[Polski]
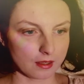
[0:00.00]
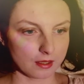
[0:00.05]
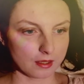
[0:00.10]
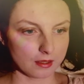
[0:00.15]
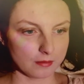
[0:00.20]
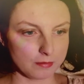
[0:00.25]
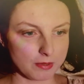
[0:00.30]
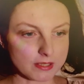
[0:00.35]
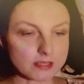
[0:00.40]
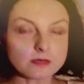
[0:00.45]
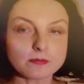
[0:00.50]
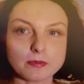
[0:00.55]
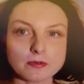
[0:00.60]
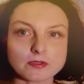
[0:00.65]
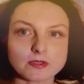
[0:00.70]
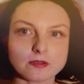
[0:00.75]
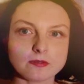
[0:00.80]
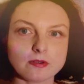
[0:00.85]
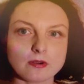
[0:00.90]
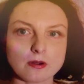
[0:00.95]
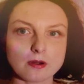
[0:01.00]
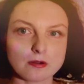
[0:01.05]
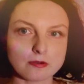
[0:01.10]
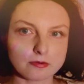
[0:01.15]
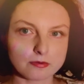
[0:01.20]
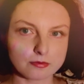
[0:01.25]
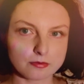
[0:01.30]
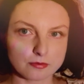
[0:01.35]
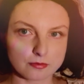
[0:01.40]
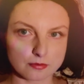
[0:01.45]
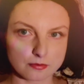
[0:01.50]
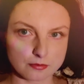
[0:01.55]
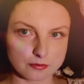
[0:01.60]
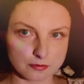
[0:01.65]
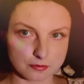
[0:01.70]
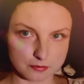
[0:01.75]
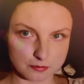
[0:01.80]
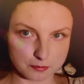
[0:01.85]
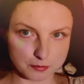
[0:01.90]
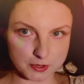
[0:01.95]
I bardzo powstawała w
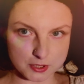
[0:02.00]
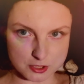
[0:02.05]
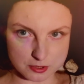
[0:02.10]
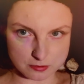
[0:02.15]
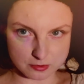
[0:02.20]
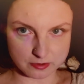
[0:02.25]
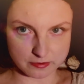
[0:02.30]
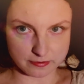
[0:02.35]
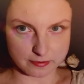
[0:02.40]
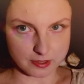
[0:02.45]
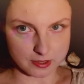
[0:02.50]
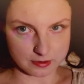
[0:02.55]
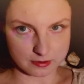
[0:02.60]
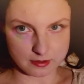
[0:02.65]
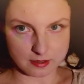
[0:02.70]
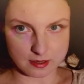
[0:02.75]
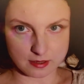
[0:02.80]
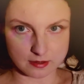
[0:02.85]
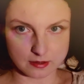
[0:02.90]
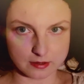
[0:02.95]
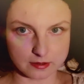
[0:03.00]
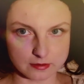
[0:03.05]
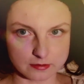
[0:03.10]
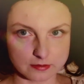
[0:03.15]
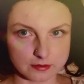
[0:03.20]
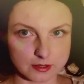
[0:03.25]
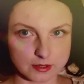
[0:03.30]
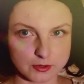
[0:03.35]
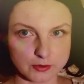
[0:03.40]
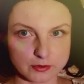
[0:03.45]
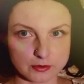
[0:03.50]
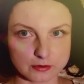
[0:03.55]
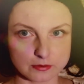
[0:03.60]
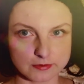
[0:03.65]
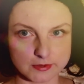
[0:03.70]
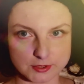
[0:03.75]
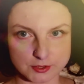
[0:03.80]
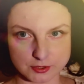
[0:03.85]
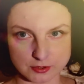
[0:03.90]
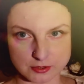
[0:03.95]
pierwszym kwartale tego
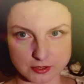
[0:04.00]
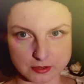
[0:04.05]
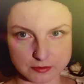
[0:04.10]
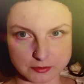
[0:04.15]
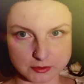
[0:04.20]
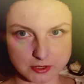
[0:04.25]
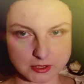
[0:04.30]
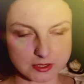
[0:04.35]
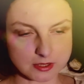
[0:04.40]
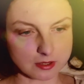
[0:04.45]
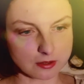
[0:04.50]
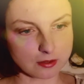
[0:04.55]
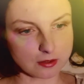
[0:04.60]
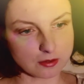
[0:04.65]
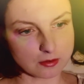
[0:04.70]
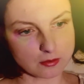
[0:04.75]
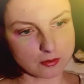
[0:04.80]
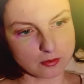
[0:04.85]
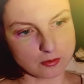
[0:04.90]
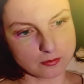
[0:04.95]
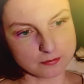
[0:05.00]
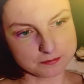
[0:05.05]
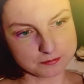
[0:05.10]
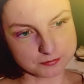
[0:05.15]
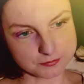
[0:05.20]
2020 roku.